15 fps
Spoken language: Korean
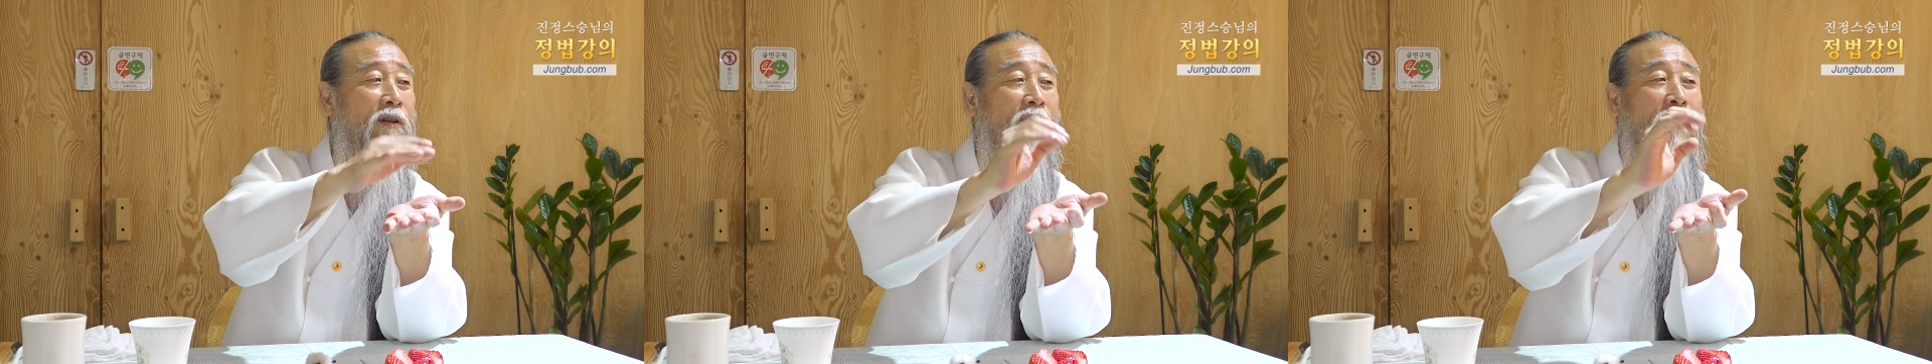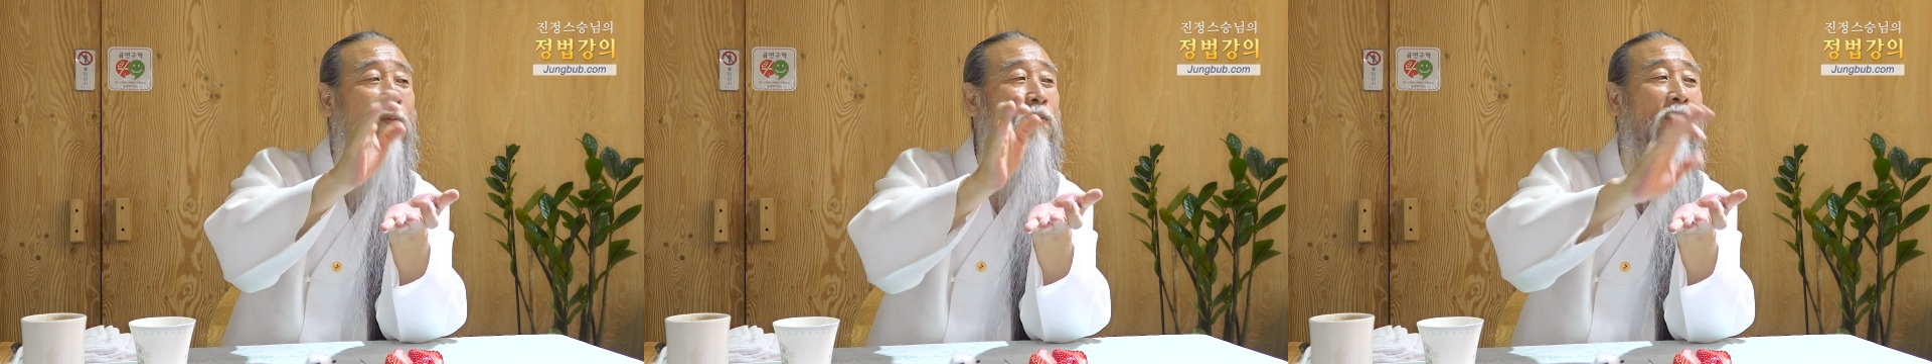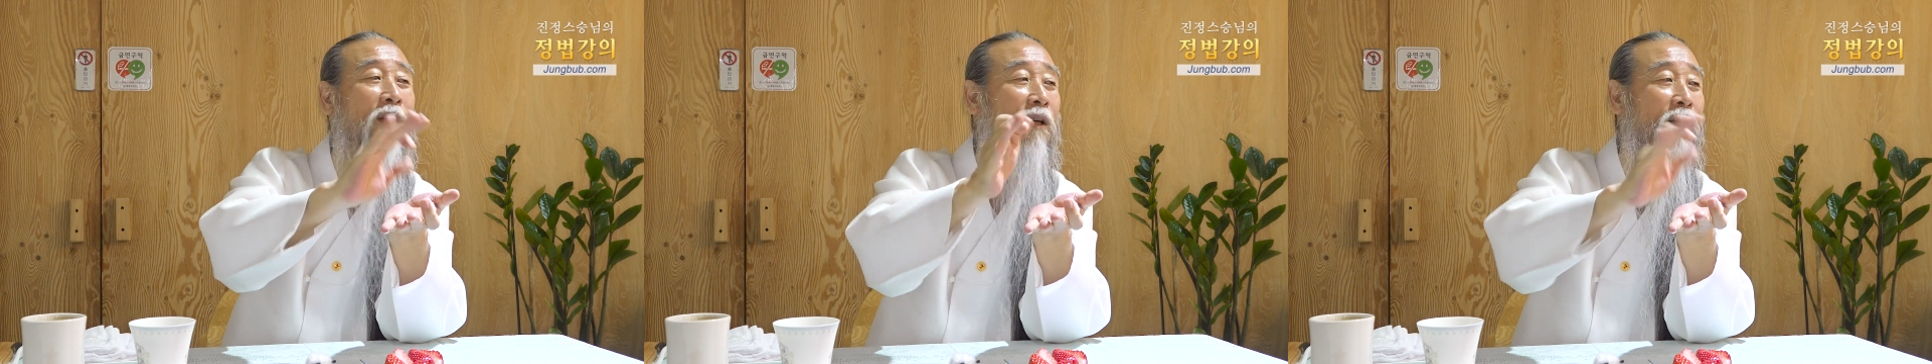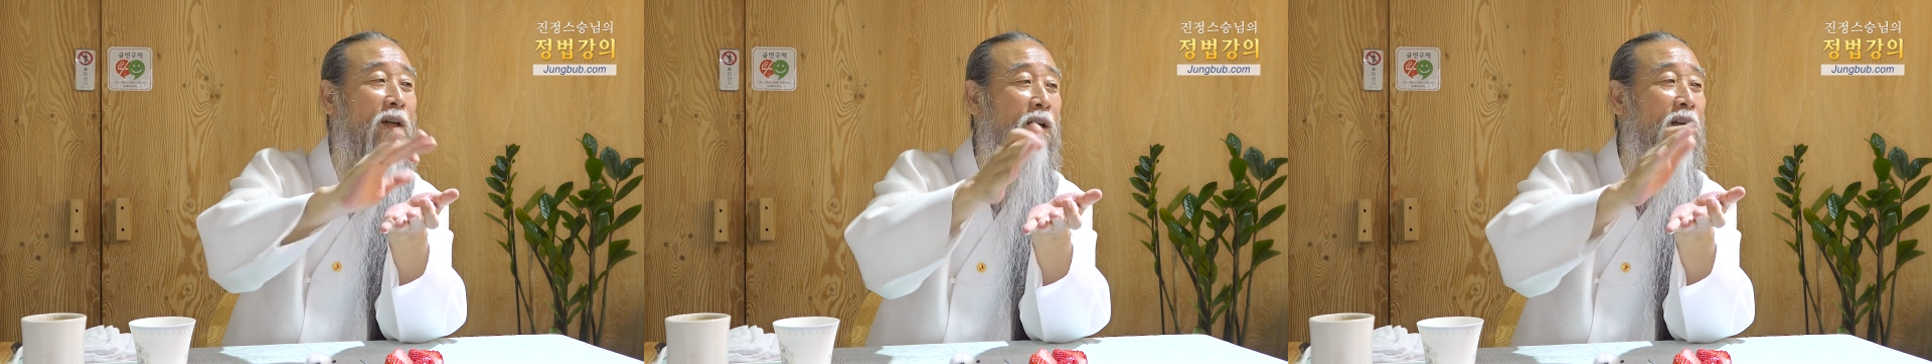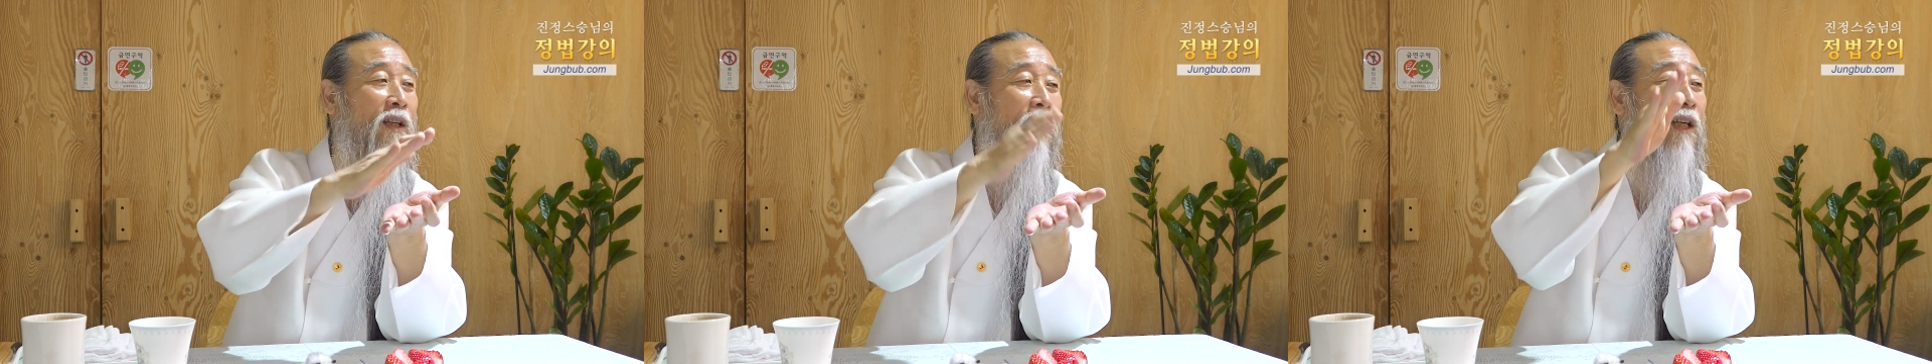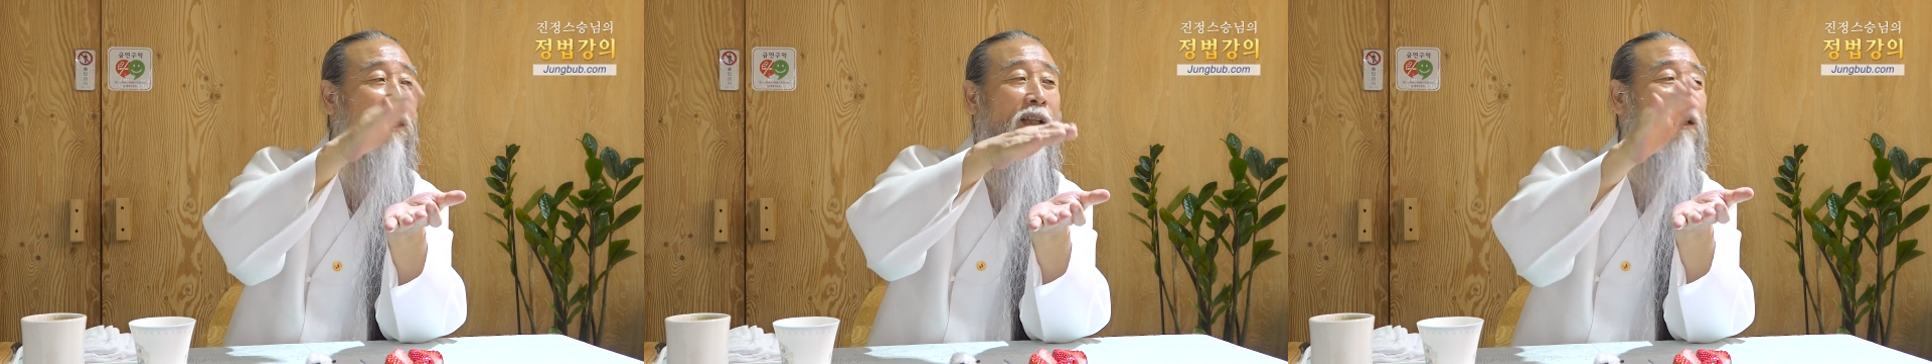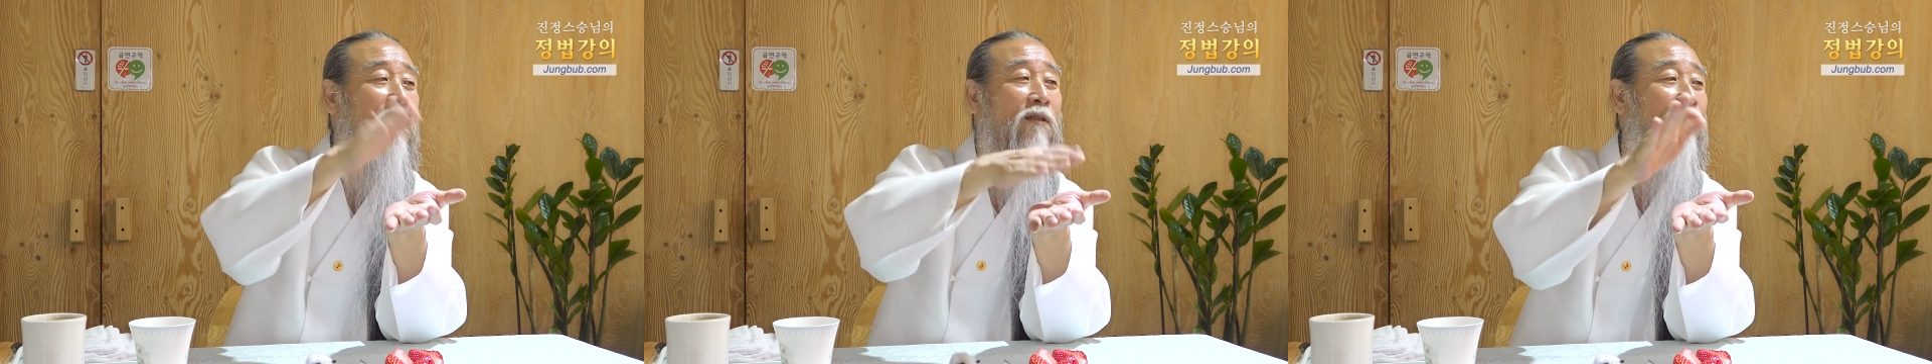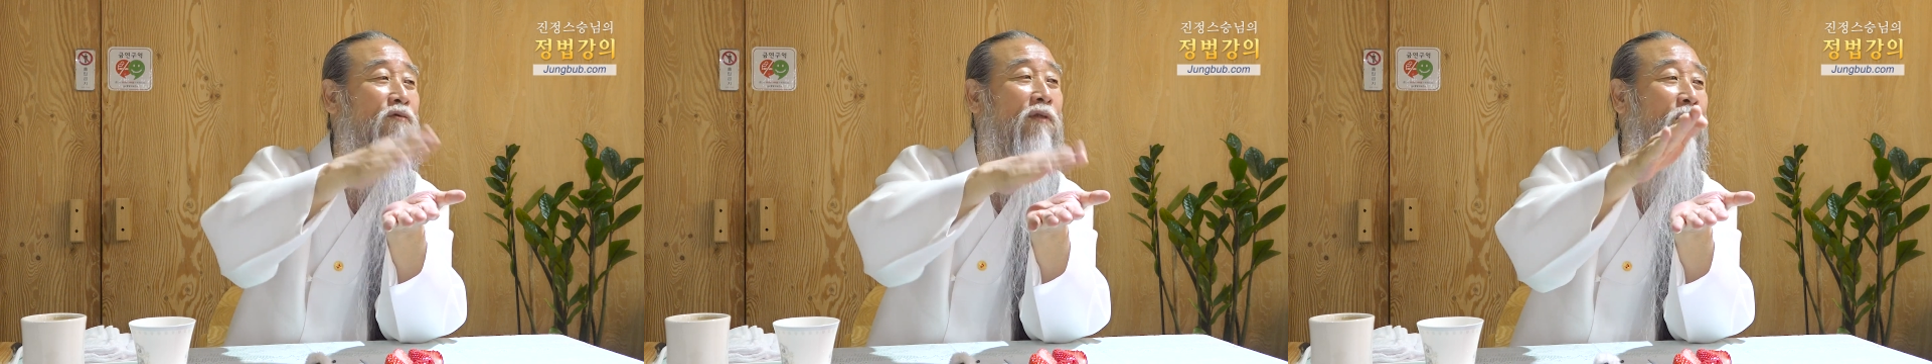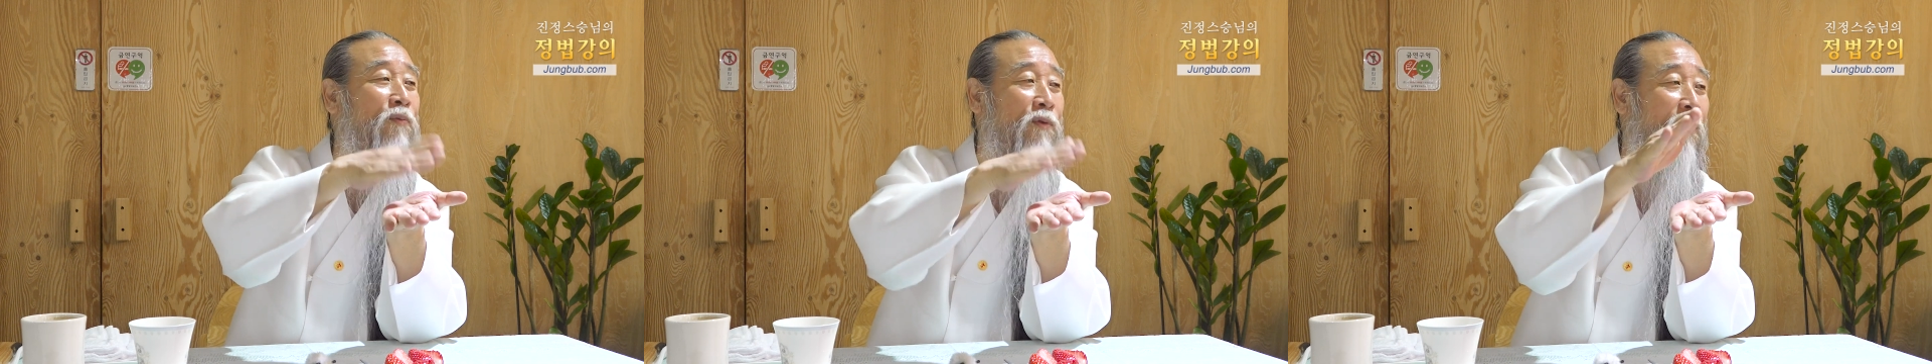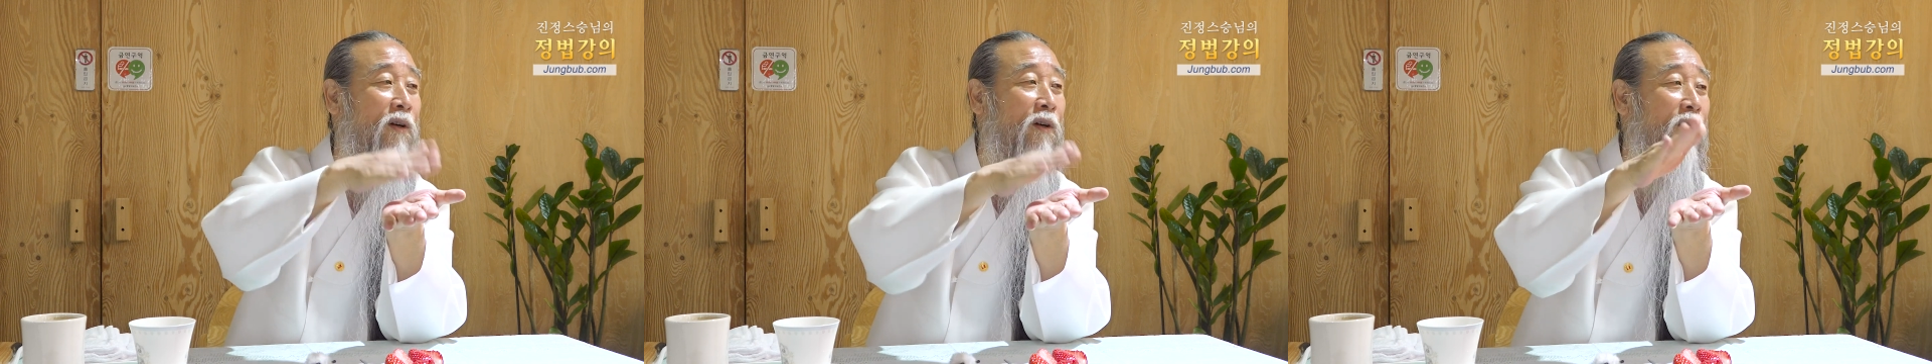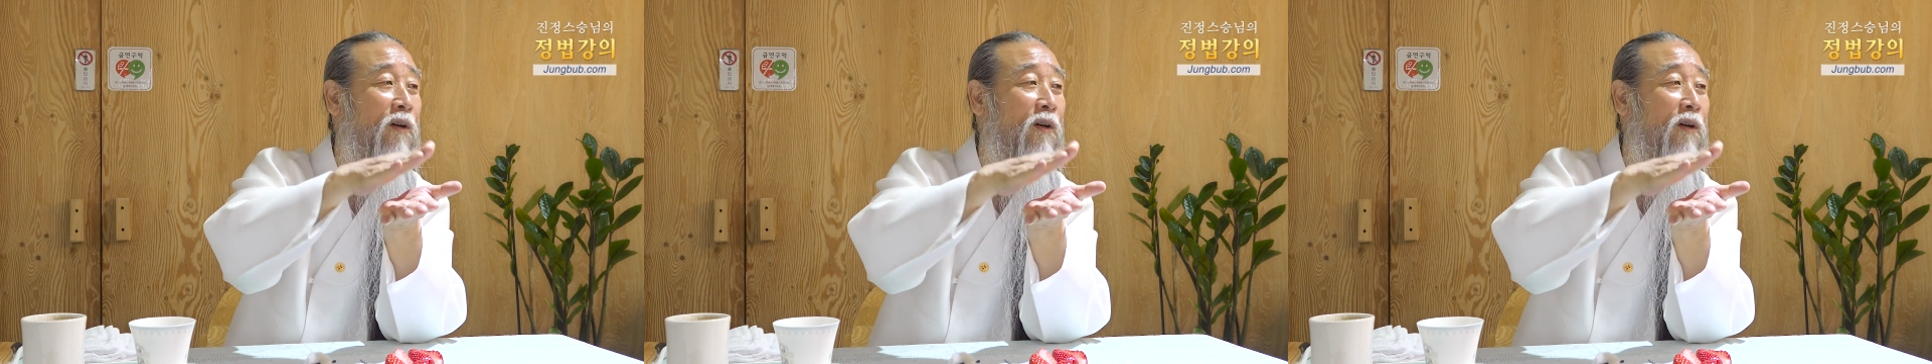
없어요. 이, 있을 수가 없어.